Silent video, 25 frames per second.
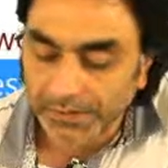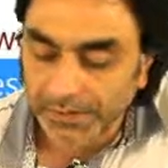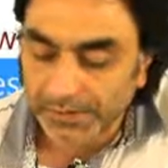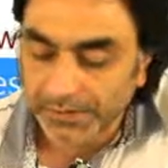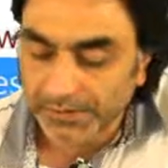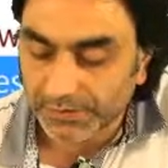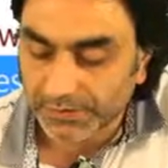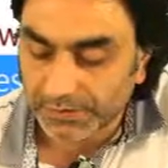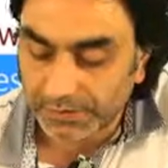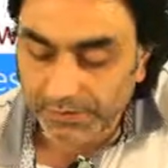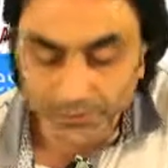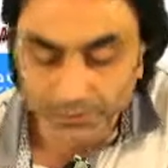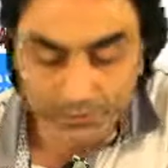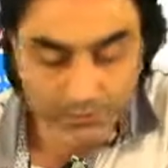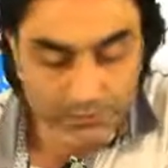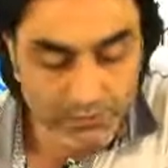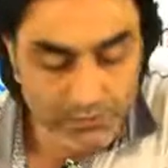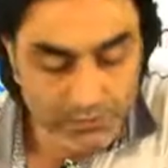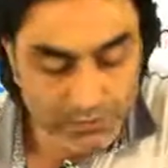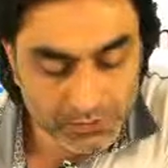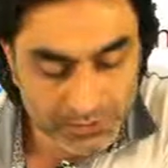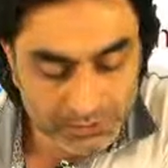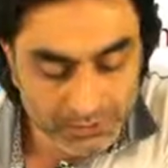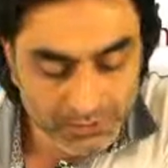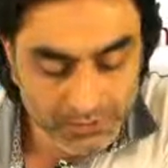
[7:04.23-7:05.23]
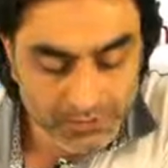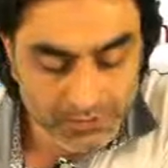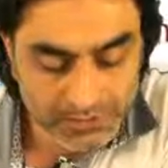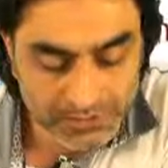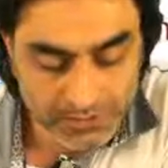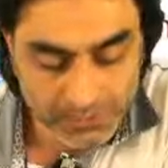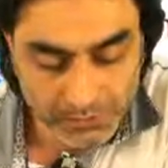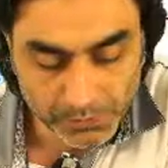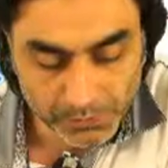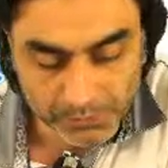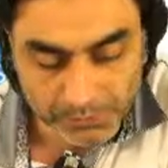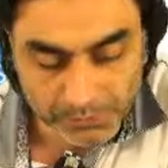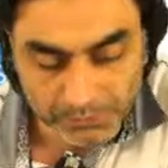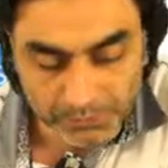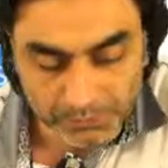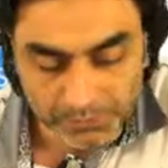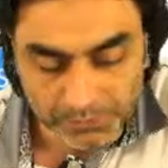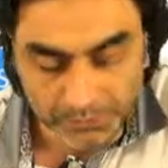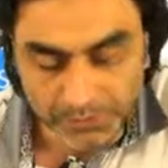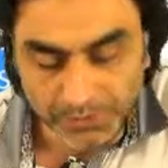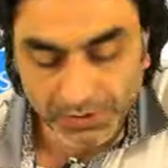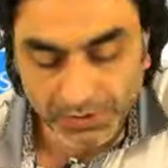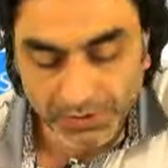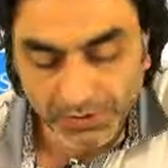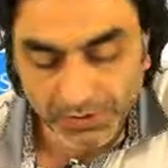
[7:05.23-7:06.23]
they too should
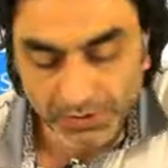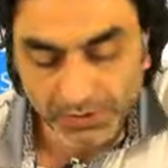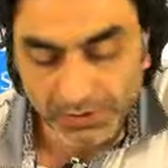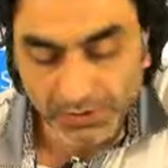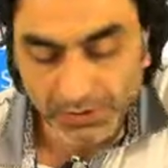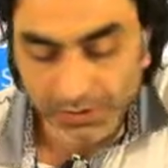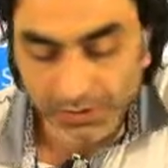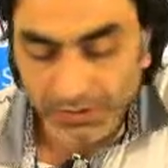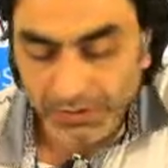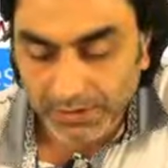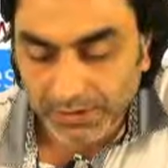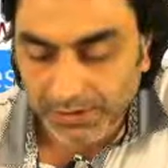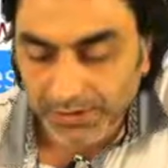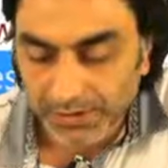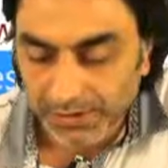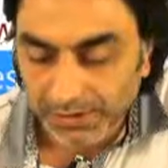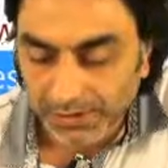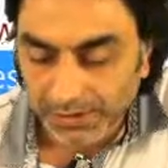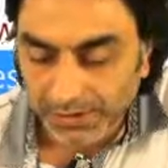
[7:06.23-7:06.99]
swear by Allah.